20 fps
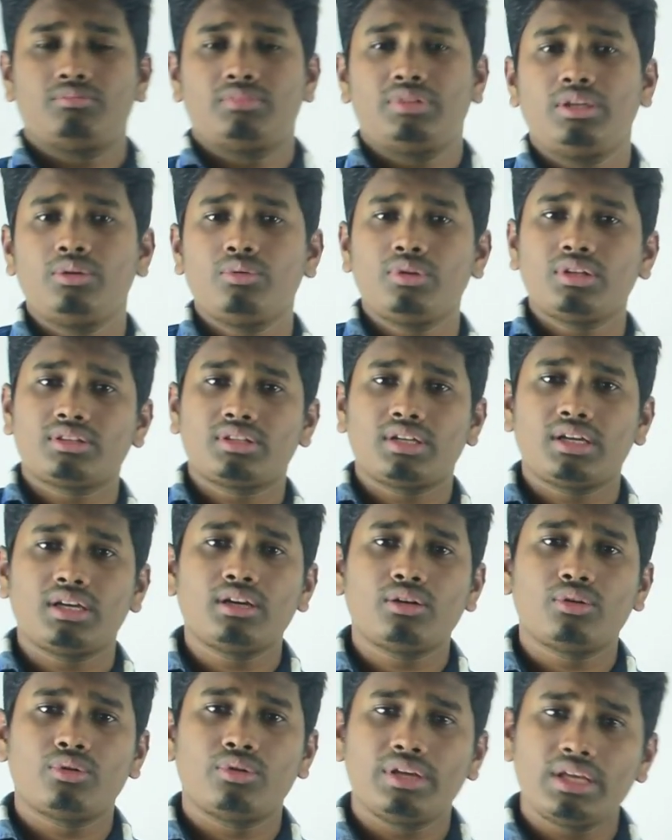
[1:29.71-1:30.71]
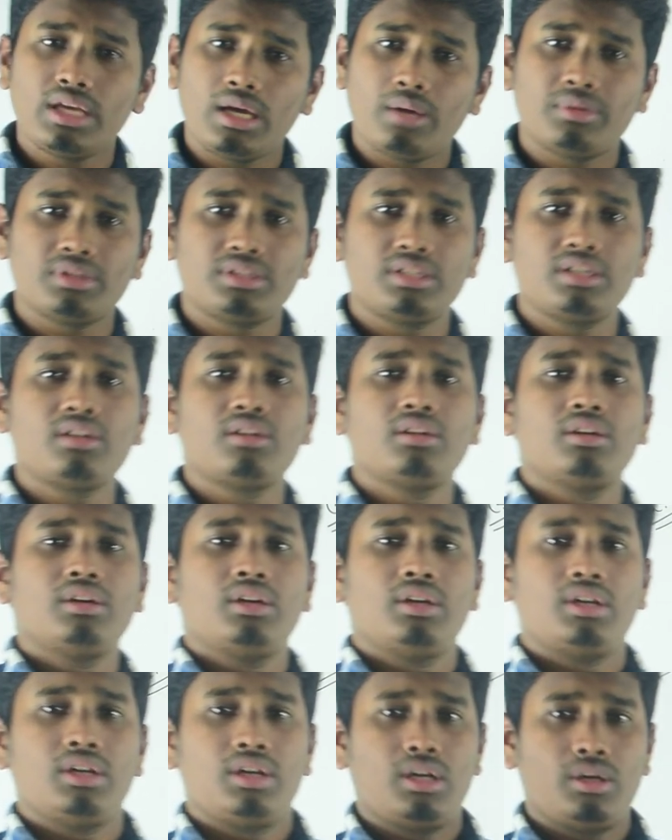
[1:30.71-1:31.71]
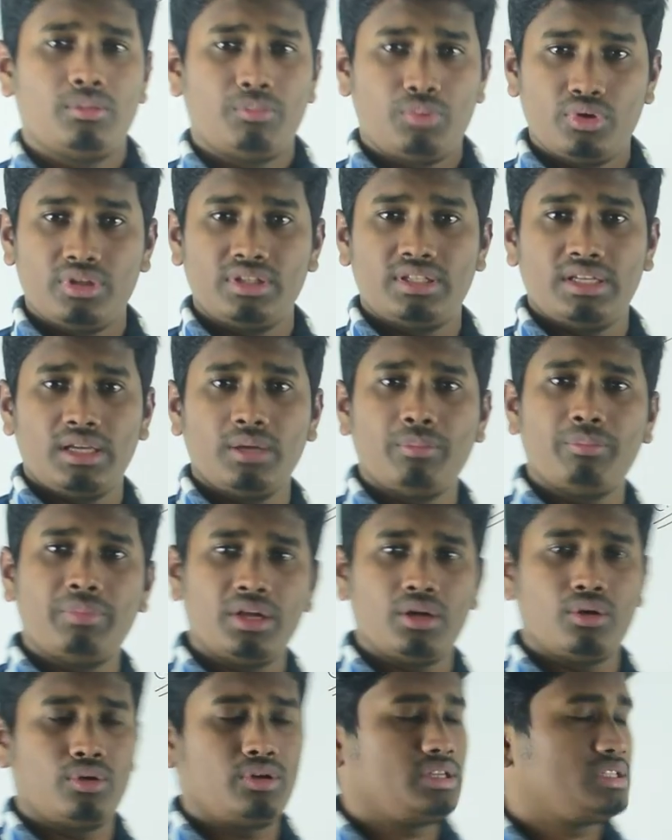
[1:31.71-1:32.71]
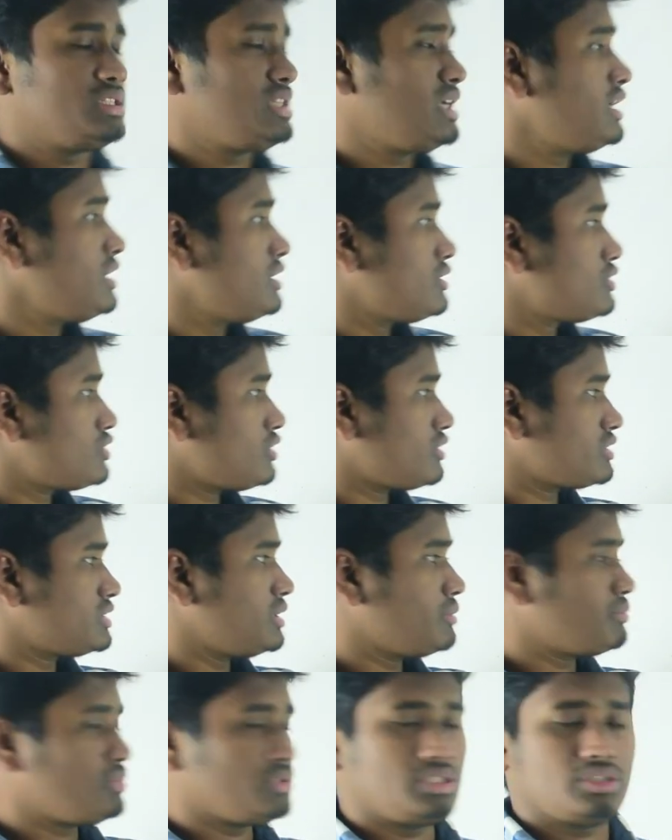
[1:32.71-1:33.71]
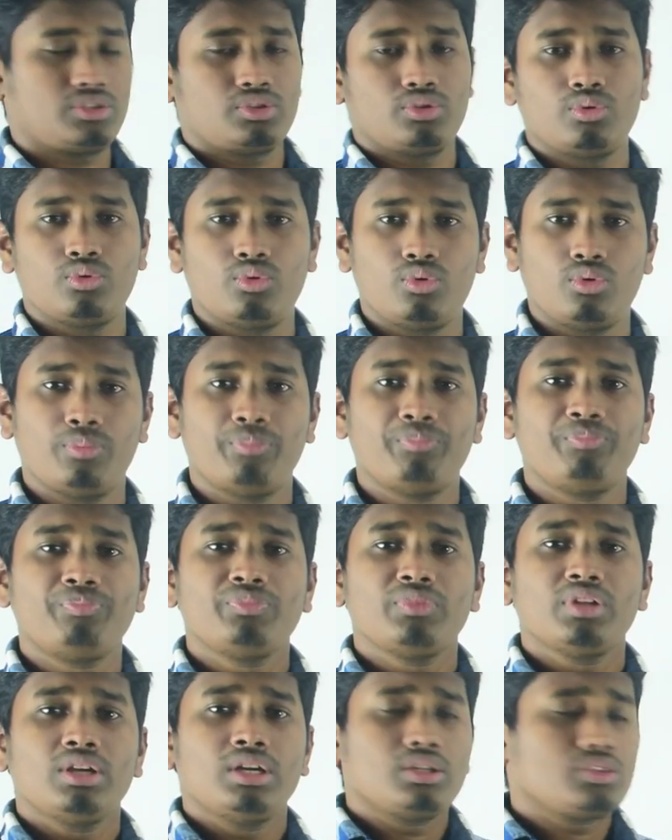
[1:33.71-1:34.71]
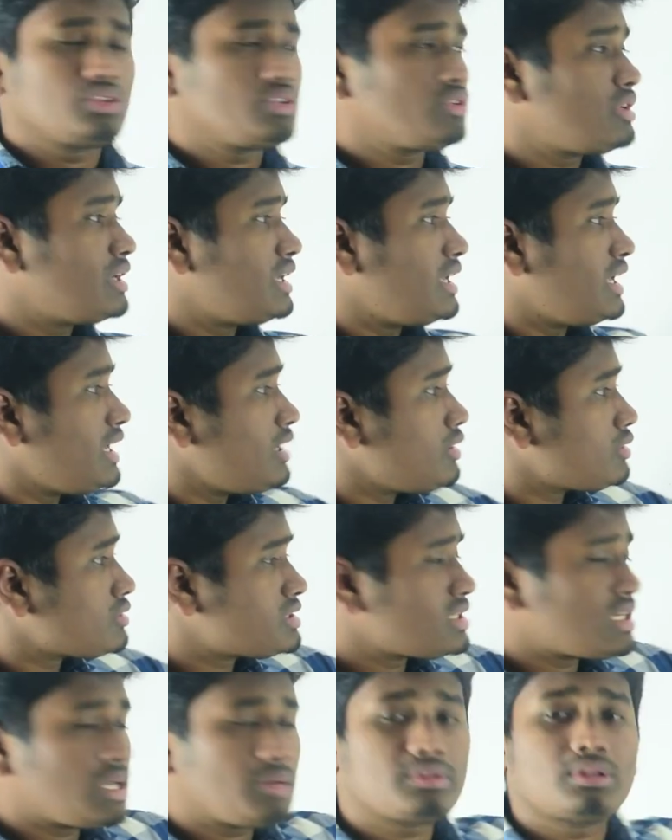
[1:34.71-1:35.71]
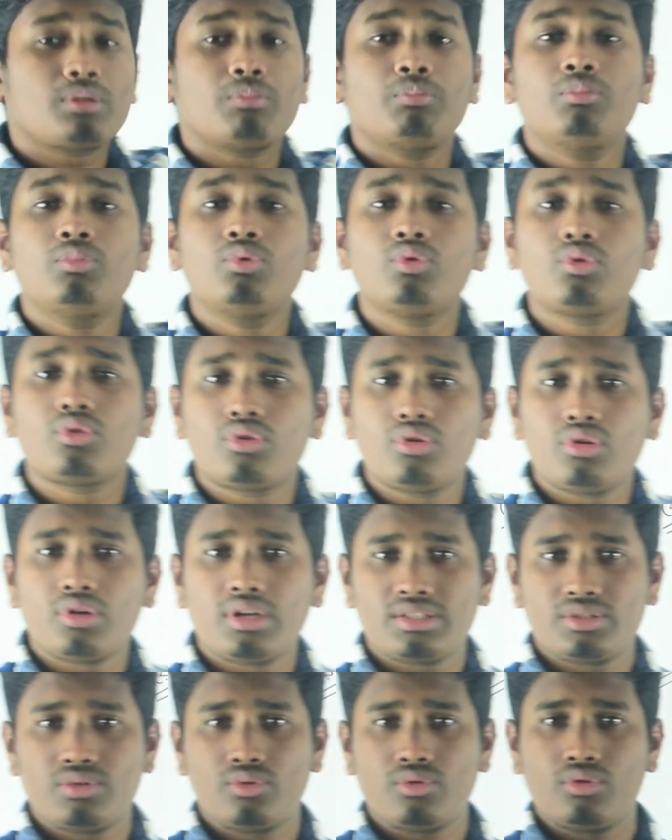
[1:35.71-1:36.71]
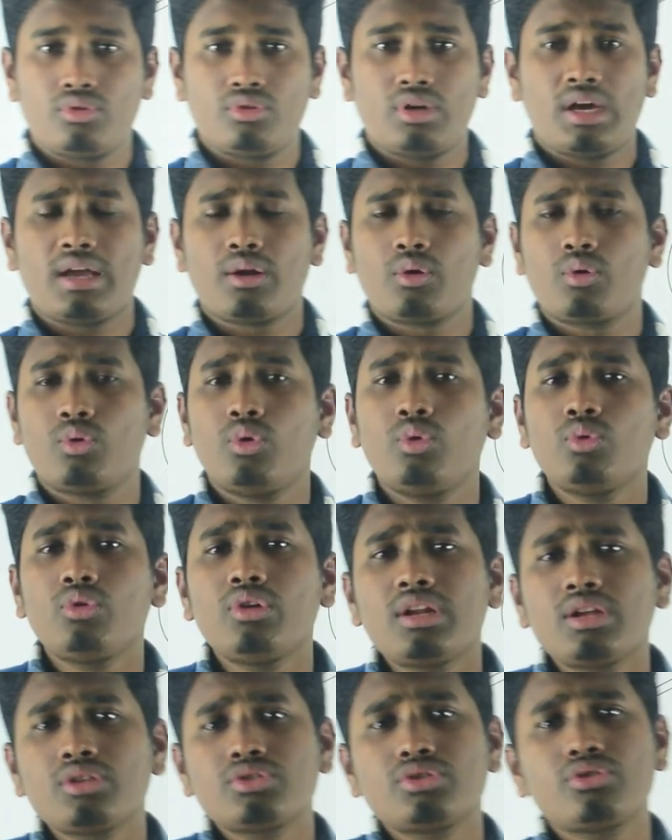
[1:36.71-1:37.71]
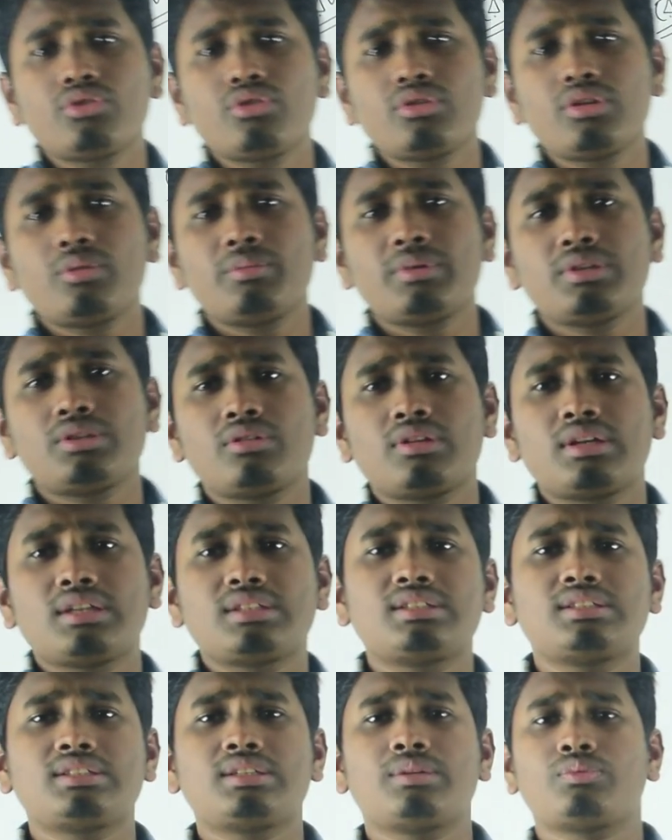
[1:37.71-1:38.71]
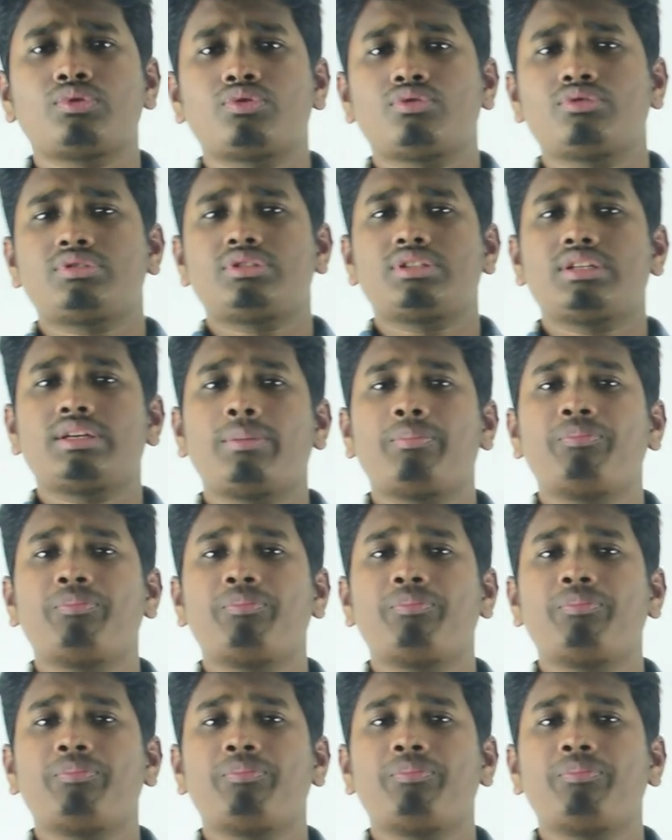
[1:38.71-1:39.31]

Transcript: ইউরেথ্রা হয়ে আমাদের বডি থেকে বের হয়ে যায় টক্সিক পদার্থগুলো তো এই হচ্ছে কি আমাদের মুখ্য রেচন অঙ্গ আর গৌণ রেচন অঙ্গের ভিতরে আছে যেমন হচ্ছে